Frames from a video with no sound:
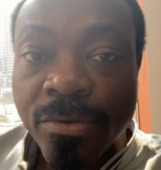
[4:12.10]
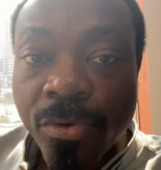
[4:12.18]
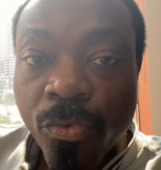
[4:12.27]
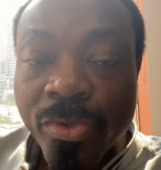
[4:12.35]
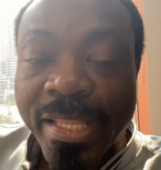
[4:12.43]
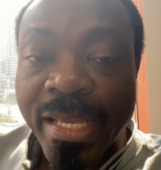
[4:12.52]

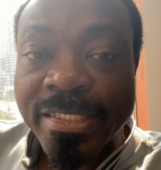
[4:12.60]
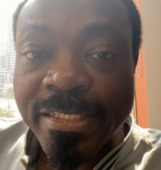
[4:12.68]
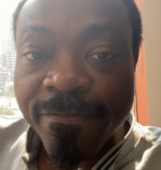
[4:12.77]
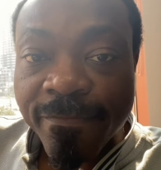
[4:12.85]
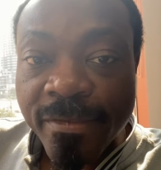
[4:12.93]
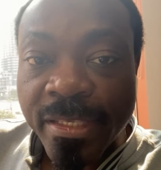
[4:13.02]

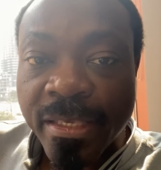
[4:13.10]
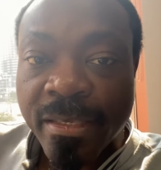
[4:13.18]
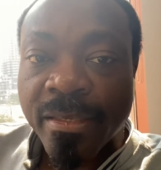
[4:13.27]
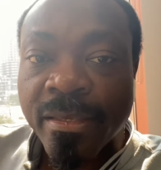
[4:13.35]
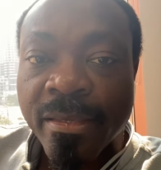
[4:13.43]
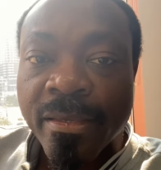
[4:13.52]

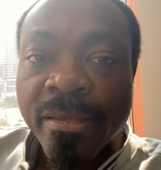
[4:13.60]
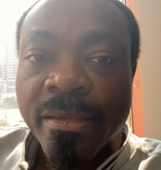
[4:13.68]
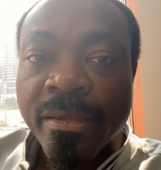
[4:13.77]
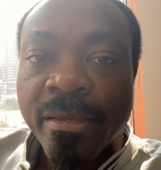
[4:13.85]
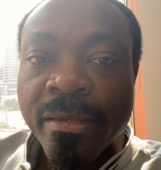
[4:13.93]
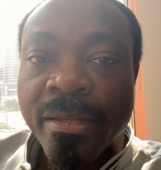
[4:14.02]
authentifier
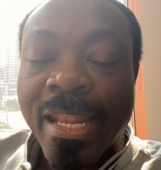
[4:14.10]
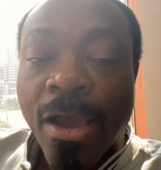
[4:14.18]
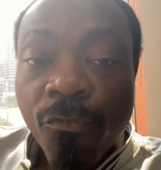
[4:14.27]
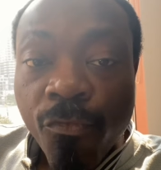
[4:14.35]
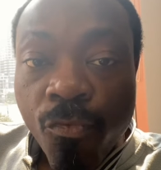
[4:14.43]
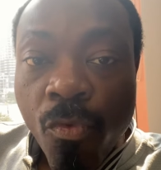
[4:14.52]
la
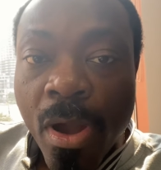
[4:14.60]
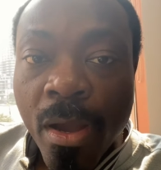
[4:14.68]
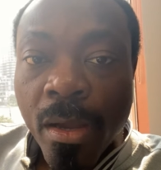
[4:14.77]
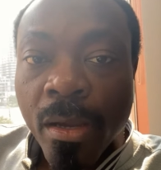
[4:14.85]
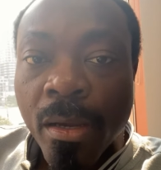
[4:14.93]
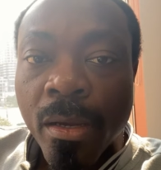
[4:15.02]

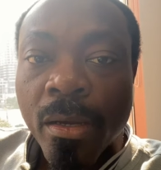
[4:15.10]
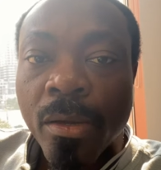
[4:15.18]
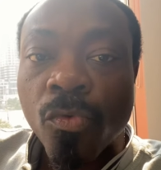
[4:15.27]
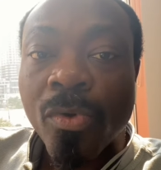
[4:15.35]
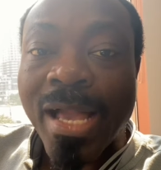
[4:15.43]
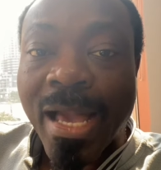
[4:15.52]
voix,
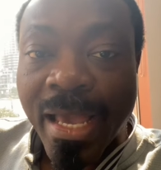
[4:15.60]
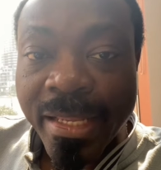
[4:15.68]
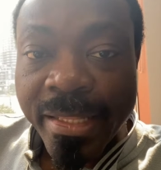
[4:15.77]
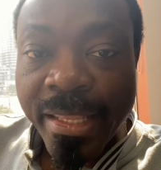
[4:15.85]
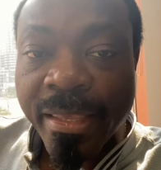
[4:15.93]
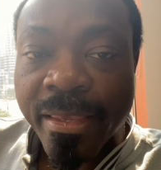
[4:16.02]
le
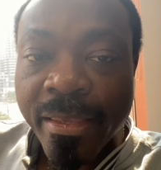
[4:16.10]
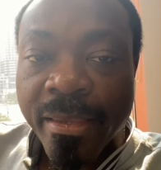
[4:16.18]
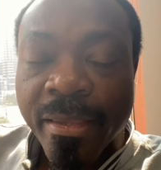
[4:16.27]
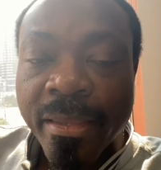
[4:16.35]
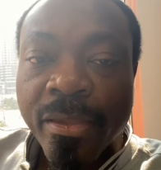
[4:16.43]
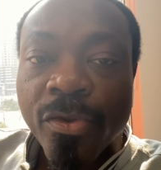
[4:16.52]
caractère,
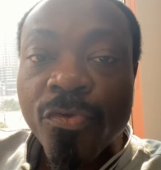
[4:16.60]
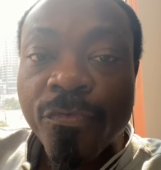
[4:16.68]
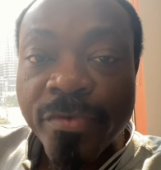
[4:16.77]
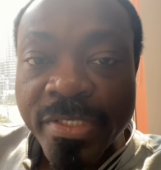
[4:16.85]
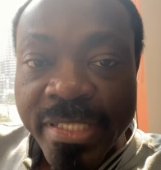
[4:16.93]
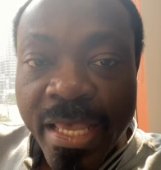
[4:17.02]
le
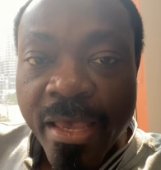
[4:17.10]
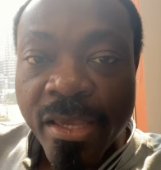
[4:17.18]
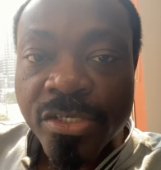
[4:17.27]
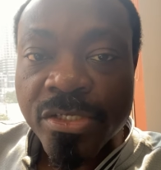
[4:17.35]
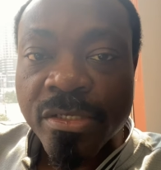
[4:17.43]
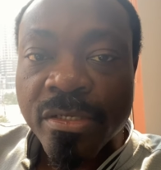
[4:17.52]

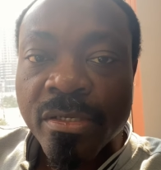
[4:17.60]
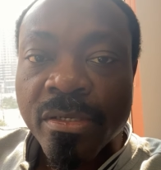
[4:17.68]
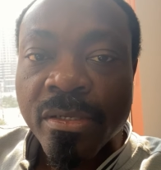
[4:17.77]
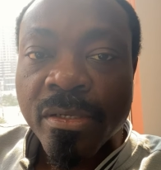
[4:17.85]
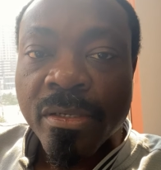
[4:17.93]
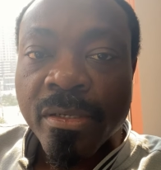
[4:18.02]
visage,
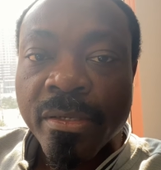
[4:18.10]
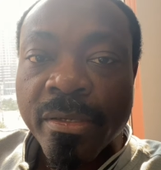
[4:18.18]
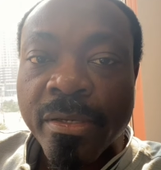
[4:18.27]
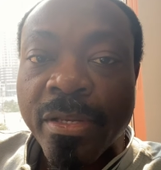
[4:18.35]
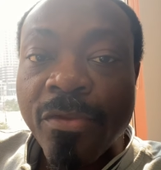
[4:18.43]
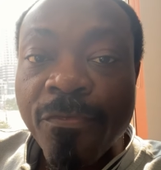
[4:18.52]

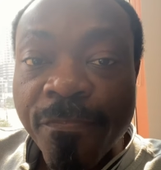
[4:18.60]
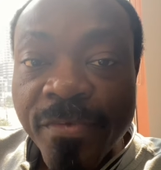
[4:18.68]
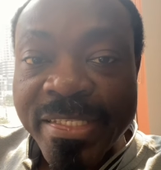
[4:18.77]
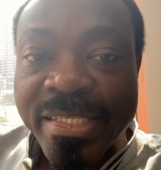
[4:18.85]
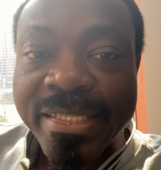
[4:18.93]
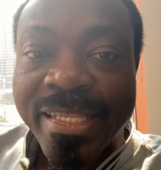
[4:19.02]
le
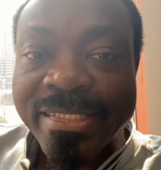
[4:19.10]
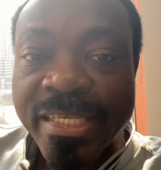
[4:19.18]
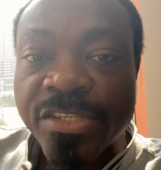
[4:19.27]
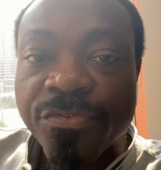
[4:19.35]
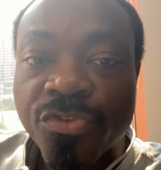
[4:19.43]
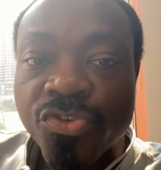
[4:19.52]
physique des
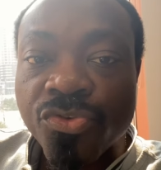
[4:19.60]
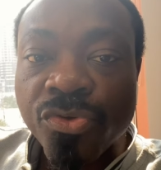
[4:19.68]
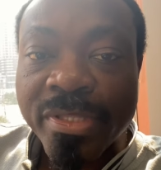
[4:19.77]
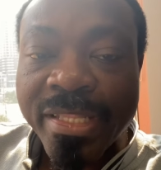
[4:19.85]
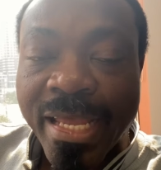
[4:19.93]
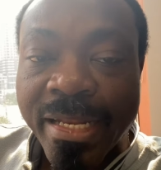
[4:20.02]

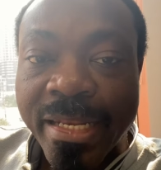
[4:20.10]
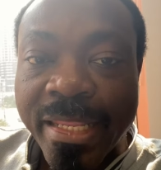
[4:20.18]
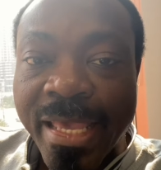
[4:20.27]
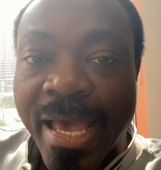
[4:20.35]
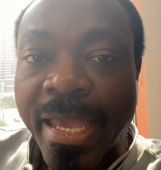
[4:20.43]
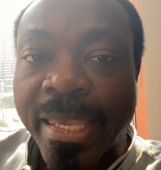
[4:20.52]
individus dans
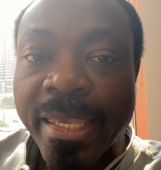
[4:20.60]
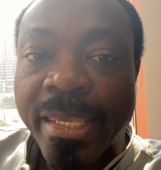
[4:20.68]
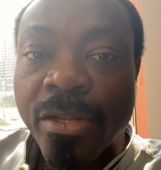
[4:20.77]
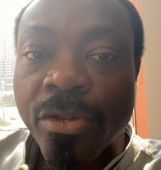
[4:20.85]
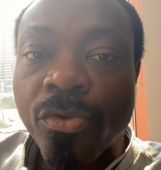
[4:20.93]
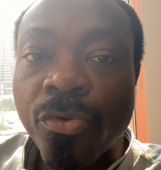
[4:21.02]
l'AI et
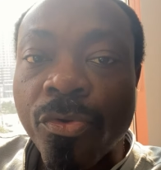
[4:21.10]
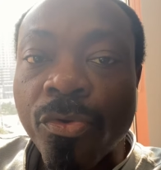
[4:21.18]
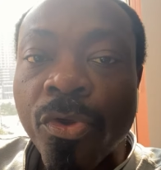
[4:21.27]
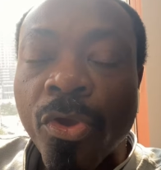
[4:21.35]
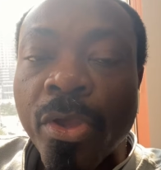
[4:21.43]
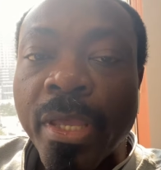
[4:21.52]

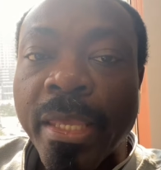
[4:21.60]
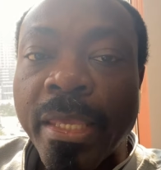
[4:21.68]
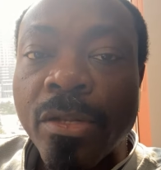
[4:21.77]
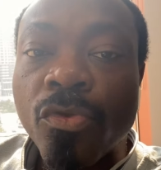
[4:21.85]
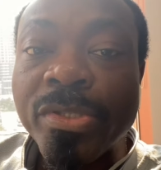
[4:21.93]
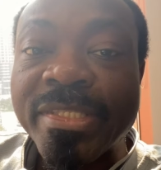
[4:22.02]
le,
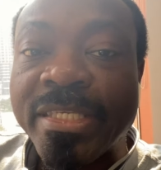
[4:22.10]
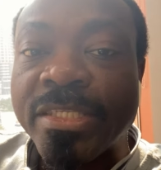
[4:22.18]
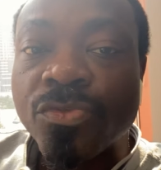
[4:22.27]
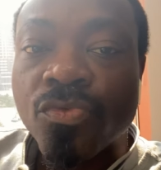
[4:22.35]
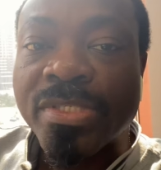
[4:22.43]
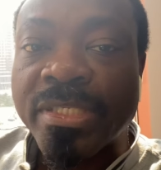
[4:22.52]
et le
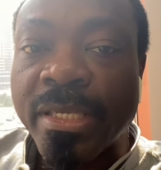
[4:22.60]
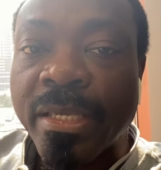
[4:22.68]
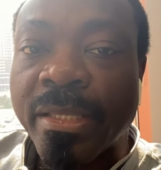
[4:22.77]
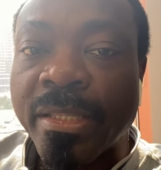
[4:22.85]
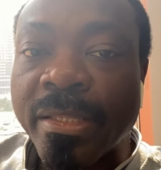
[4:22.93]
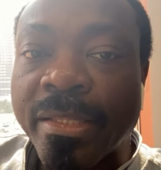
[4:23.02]

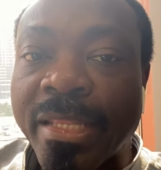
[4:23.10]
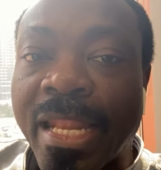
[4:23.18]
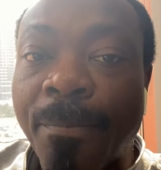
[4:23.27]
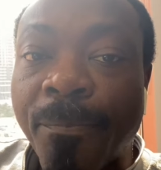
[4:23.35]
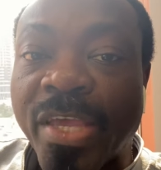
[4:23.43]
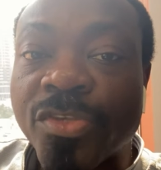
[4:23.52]
dissocier de
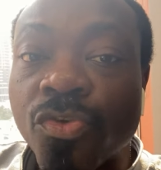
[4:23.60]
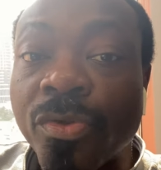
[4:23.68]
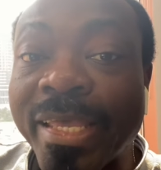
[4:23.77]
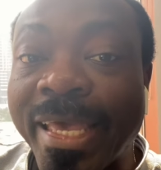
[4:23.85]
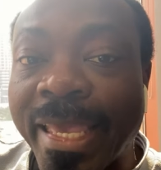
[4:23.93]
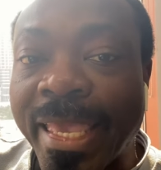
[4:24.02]
la
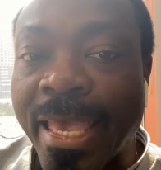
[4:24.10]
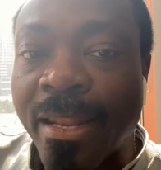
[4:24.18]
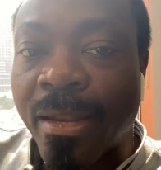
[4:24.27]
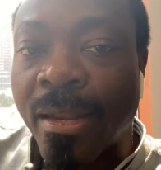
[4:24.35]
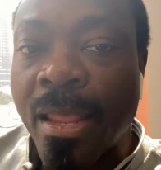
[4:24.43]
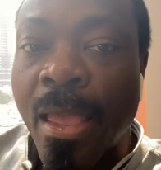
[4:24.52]
personne
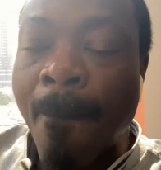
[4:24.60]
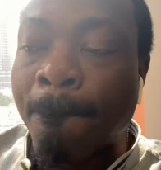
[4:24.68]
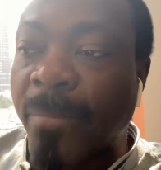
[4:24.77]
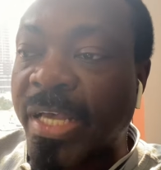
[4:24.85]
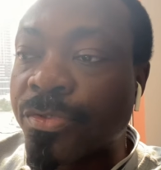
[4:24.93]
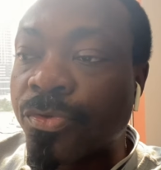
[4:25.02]
réelle.
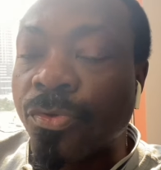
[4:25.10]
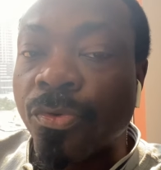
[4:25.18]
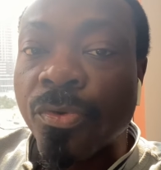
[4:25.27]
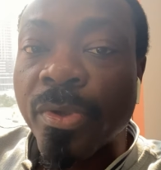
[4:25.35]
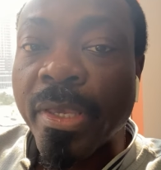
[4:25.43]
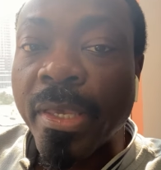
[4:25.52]
Parce
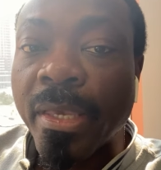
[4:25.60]
que